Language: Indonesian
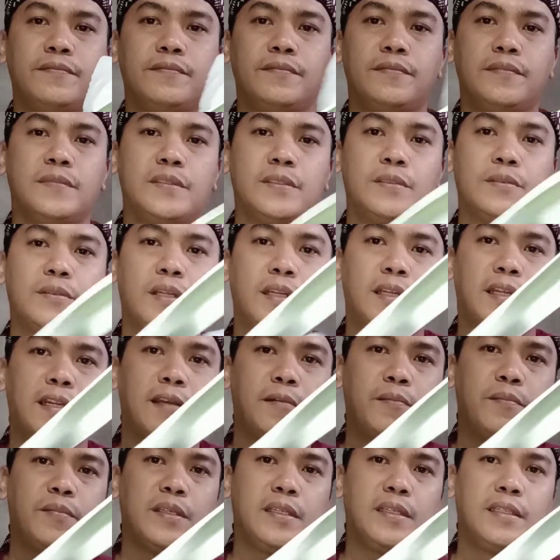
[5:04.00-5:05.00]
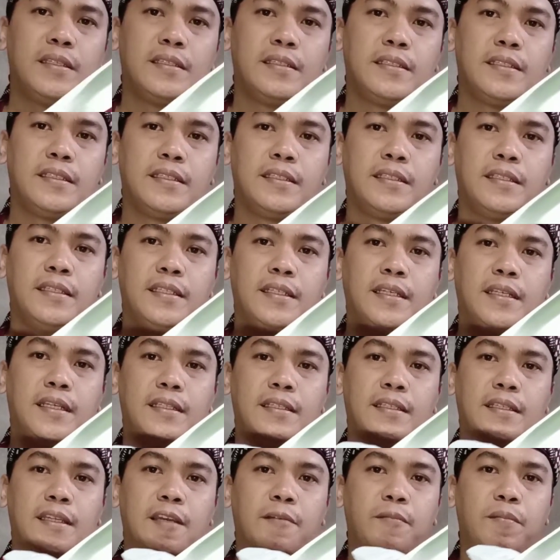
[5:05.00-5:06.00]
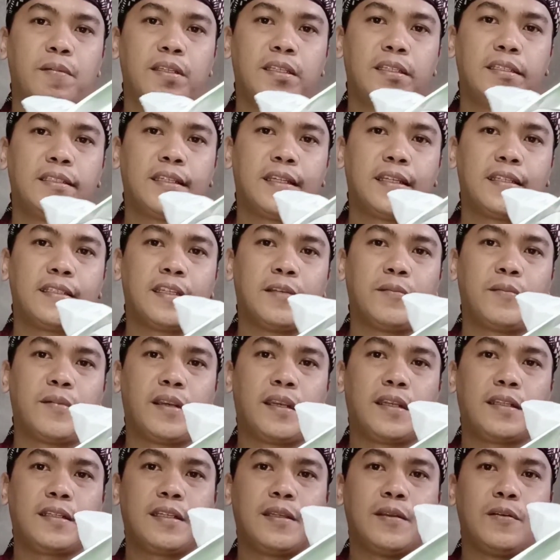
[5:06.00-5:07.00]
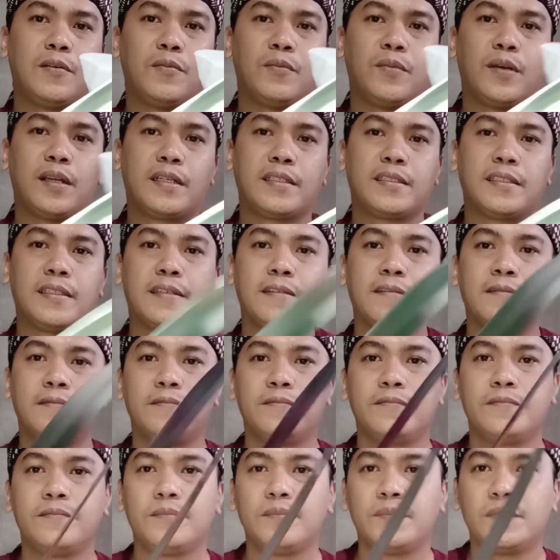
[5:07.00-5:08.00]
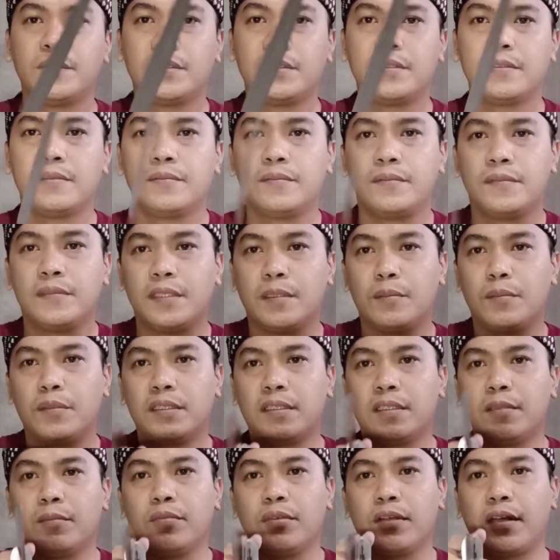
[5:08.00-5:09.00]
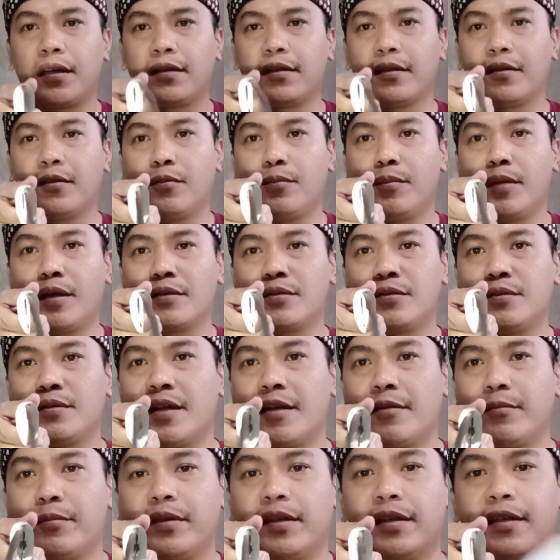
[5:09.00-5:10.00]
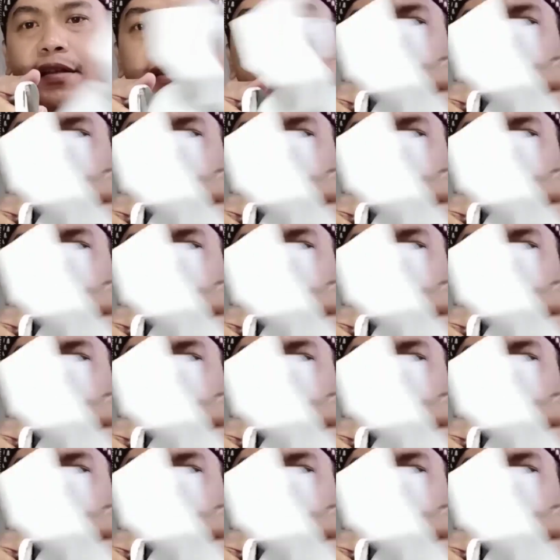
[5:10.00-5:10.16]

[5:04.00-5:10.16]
kurang rapih digini kan diraba ini terasa banget gelombangnya yang penting bukan gelombang tsunami aja